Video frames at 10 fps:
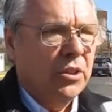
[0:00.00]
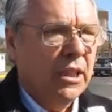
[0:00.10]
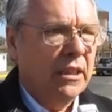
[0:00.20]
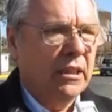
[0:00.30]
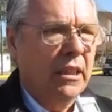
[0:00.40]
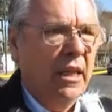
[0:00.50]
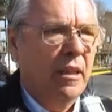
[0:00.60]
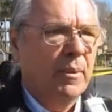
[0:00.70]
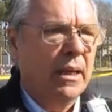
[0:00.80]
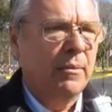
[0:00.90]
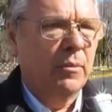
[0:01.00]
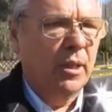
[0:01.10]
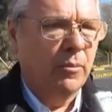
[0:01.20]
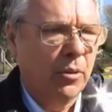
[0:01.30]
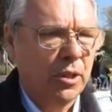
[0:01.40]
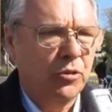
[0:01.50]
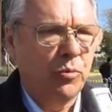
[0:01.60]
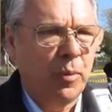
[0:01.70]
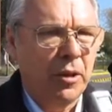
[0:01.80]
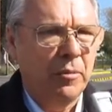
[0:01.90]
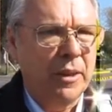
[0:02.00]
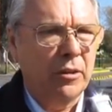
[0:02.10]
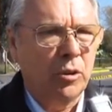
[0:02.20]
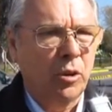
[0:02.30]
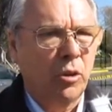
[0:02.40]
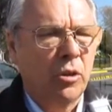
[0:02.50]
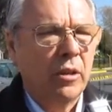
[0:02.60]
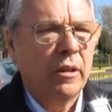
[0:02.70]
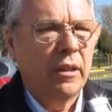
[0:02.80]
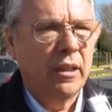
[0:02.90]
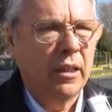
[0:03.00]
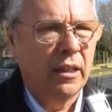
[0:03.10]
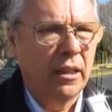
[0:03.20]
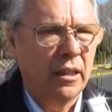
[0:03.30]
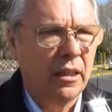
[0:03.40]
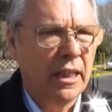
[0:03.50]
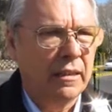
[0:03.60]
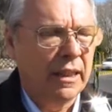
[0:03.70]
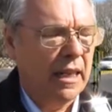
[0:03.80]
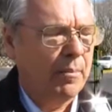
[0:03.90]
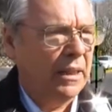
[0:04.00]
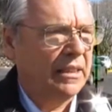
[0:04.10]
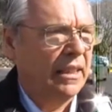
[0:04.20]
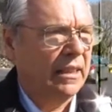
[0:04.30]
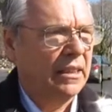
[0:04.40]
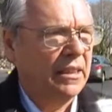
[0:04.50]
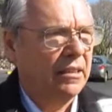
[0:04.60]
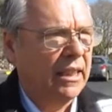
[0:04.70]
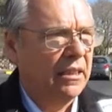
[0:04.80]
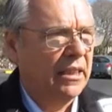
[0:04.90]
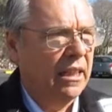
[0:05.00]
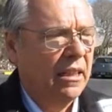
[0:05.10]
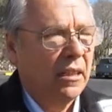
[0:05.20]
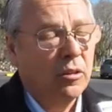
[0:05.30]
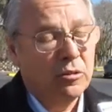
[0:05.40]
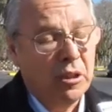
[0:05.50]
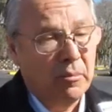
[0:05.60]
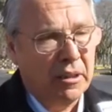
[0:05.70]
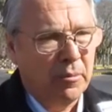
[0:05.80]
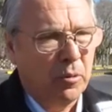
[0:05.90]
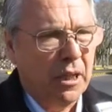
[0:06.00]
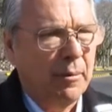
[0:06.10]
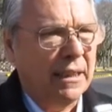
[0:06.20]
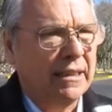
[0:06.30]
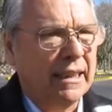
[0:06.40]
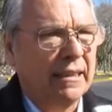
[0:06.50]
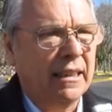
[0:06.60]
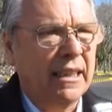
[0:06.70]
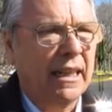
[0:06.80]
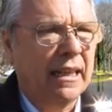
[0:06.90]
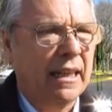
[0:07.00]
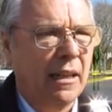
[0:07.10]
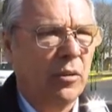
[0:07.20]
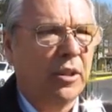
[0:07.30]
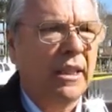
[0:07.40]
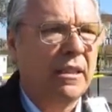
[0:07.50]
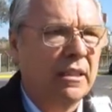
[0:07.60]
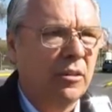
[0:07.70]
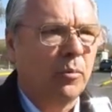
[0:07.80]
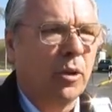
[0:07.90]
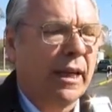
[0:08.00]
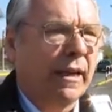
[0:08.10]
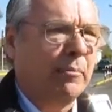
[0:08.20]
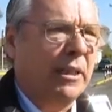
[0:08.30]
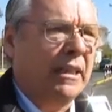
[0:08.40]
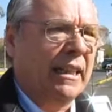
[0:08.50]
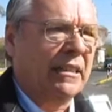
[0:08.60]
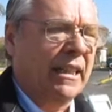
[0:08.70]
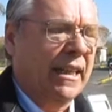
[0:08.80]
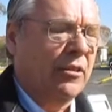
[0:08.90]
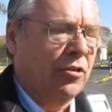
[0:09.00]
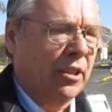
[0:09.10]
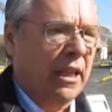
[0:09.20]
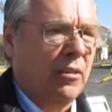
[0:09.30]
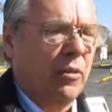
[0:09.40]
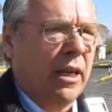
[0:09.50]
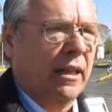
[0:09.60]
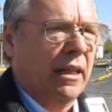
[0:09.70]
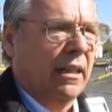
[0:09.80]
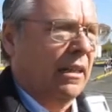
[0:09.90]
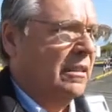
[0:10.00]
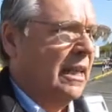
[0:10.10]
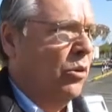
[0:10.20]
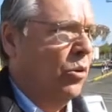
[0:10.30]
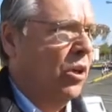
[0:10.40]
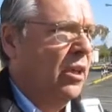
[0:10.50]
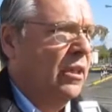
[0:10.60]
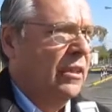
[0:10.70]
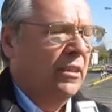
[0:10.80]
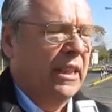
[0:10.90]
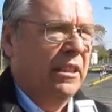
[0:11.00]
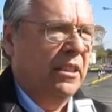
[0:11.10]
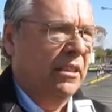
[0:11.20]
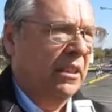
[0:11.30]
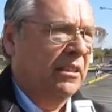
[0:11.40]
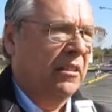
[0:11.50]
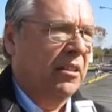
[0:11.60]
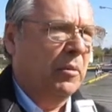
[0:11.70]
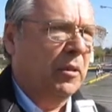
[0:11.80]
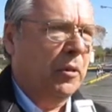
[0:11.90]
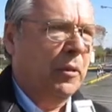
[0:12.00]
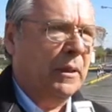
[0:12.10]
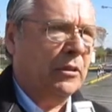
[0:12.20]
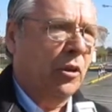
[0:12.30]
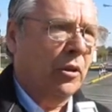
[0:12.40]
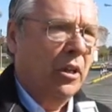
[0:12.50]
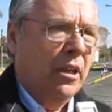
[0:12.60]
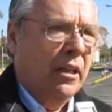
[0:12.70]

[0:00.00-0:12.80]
Sí, sí, además hemos hecho un pavimento de alta capacidad de resistencia, no solamente por la base que tenía que era el adoquín, sino por la carpeta que se ha hecho, que hay lugares que ha alcanzado 6-7 centímetros de espesor,